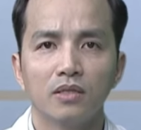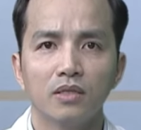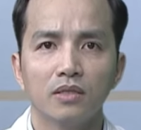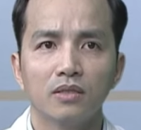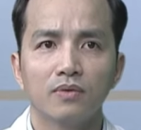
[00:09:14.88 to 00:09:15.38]

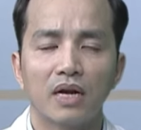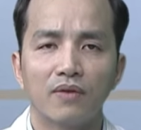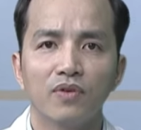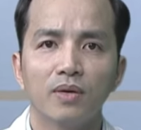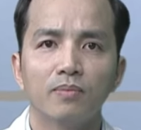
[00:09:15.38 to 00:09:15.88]
Như
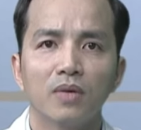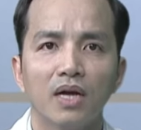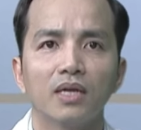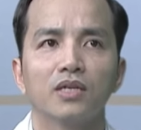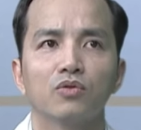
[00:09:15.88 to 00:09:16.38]
là viêm
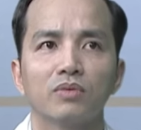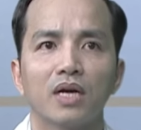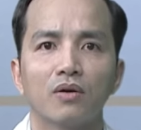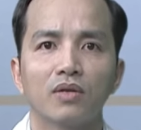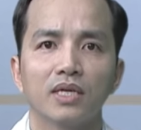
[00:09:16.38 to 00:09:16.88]
gân thì chúng
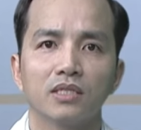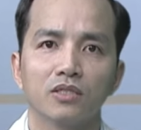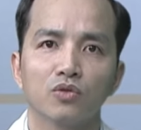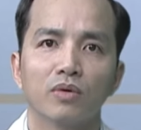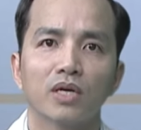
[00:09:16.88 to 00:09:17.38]
ta có thể
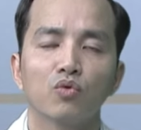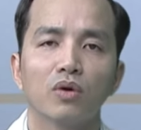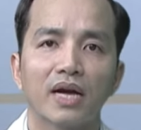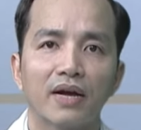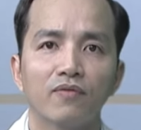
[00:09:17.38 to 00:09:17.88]
sử dụng các
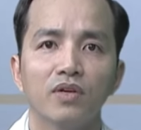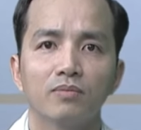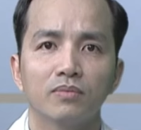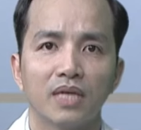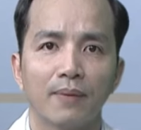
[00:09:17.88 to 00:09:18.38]
thuốc kháng
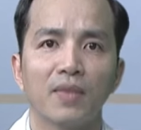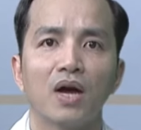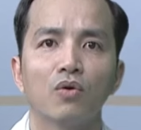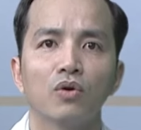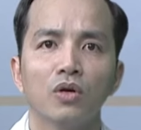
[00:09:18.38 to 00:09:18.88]
viêm giảm
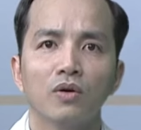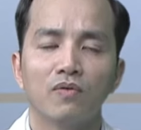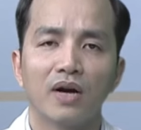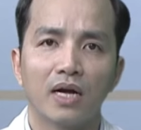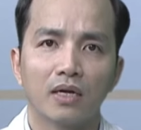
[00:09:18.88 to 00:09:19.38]
đau
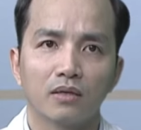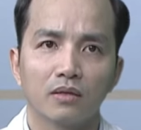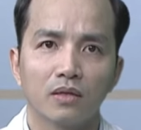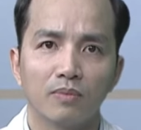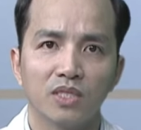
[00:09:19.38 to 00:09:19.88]
và
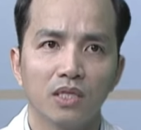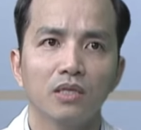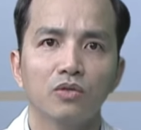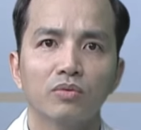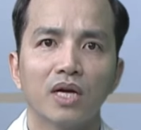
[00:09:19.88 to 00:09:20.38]
thậm
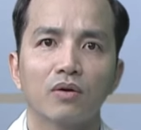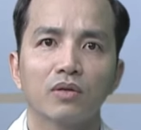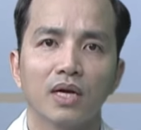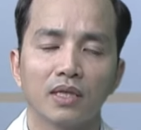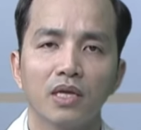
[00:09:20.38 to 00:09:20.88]
chí chúng ta
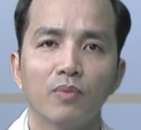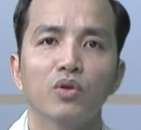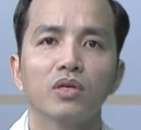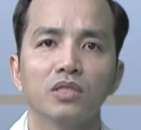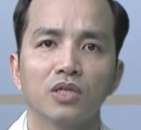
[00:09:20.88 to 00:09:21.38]
có thể tiêm
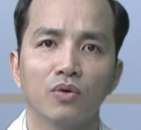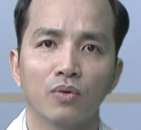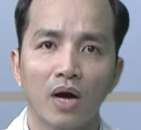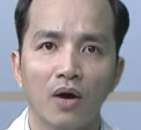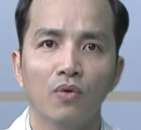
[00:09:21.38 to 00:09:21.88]
huyết tương diệt
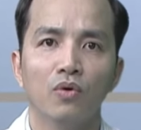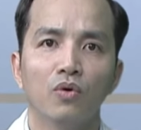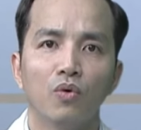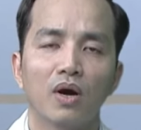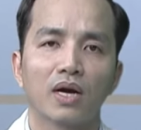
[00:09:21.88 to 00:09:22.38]
tiểu cầu
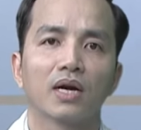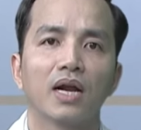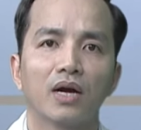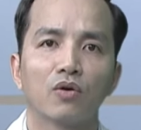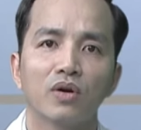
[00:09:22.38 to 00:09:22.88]
hoặc
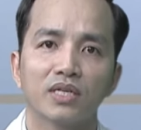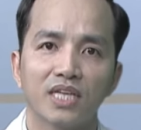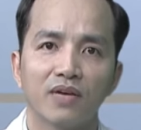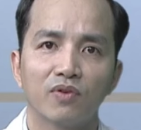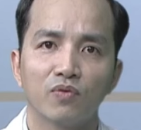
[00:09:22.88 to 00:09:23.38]
là
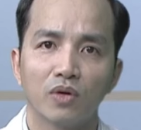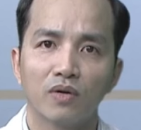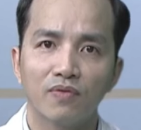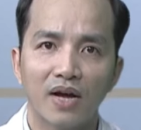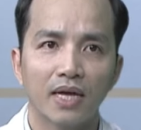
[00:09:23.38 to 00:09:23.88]
collagen vào vùng
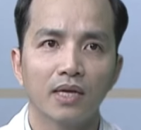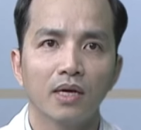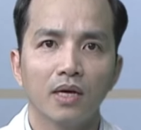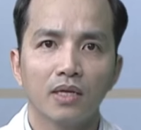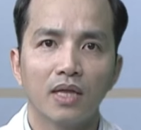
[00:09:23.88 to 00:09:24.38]
khớp vai
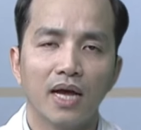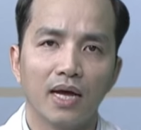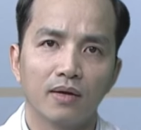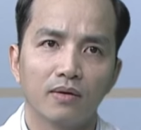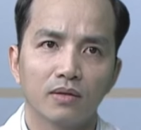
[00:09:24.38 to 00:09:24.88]

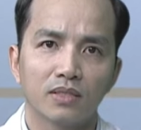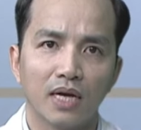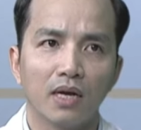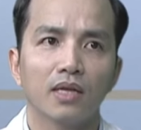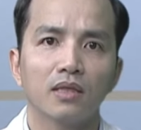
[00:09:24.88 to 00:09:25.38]
thể
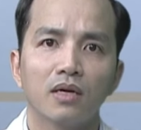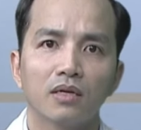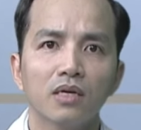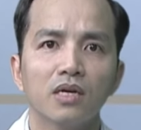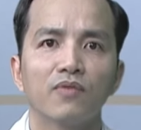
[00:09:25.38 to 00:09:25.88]
giả liệt tức
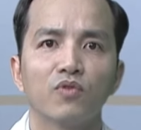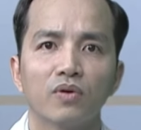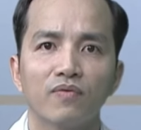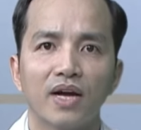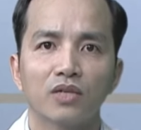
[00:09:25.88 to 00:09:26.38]
là đứt gân
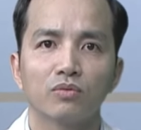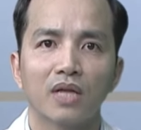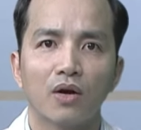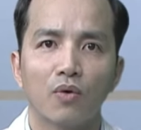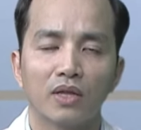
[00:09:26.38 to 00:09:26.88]
vùng khớp vai chúng
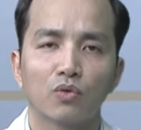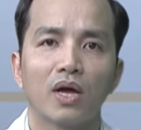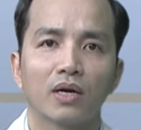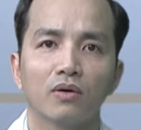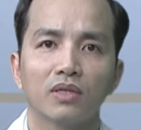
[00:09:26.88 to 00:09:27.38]
ta hoàn
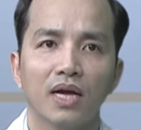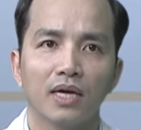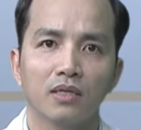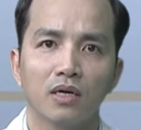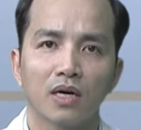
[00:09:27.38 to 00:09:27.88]
toàn có
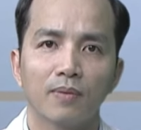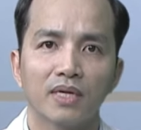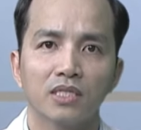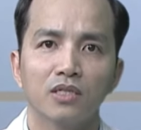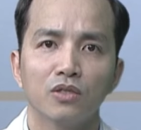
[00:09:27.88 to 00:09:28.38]
thể nhờ các
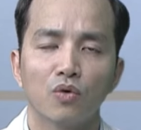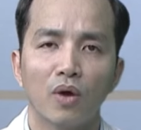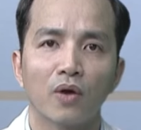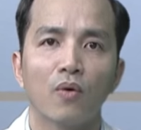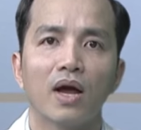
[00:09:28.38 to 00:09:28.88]
bác sĩ
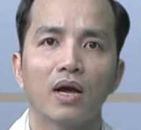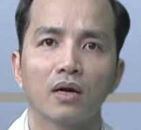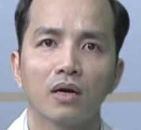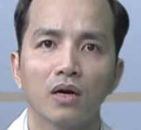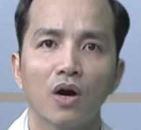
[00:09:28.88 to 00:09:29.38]
ngoại
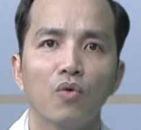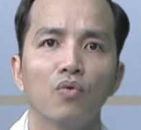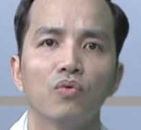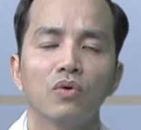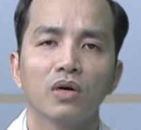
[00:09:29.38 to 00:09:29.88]
khoa
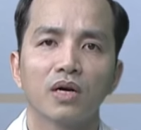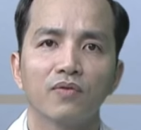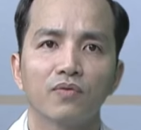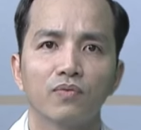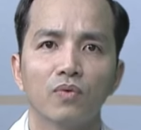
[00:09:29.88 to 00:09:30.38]
khâu
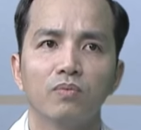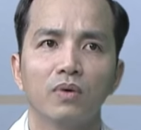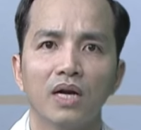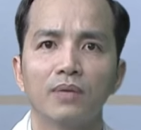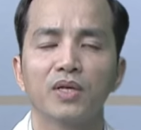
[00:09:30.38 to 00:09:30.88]
cái
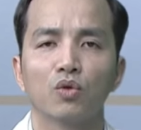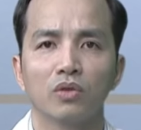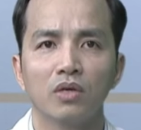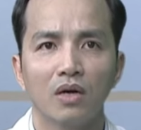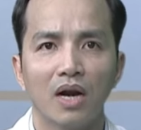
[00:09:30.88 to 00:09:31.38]
vùng gân bị
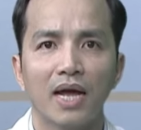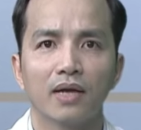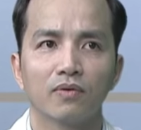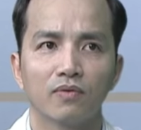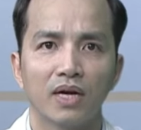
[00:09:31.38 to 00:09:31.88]
tổn thương
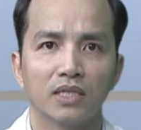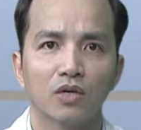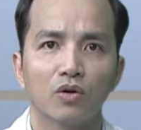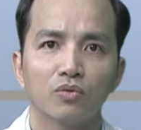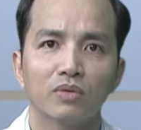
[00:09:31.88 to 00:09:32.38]
lại và
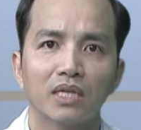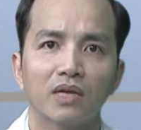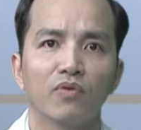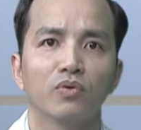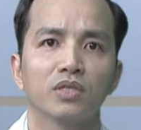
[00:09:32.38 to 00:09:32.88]
sau đó chúng ta
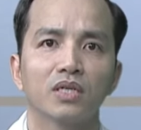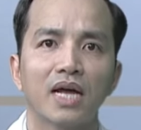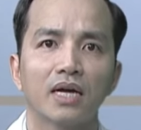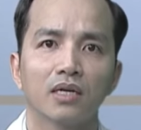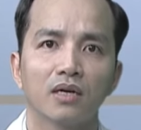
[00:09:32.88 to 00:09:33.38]
tập phục chức
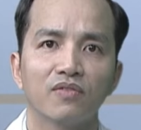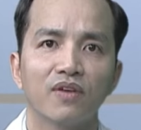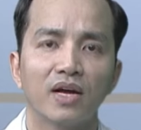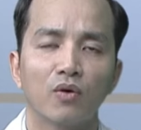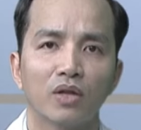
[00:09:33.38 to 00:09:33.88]
năng thì khớp
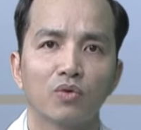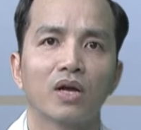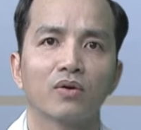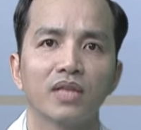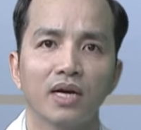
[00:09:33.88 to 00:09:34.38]
vai hoàn
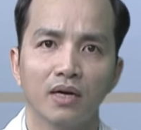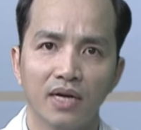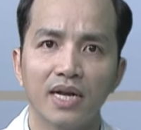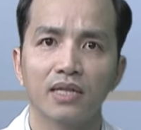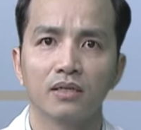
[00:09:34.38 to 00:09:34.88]
toàn có thể
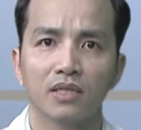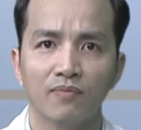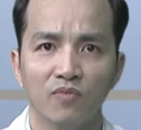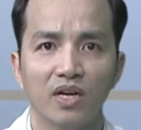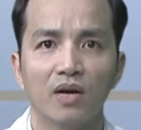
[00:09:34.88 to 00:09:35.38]
lấy lại được
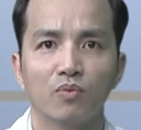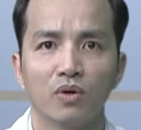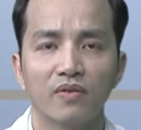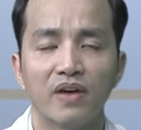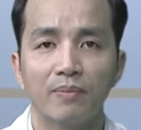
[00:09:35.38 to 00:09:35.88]
tầm vận động
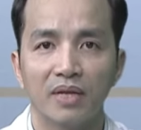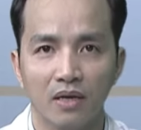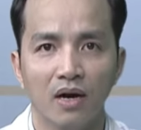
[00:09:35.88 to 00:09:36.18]
của khớp vai bình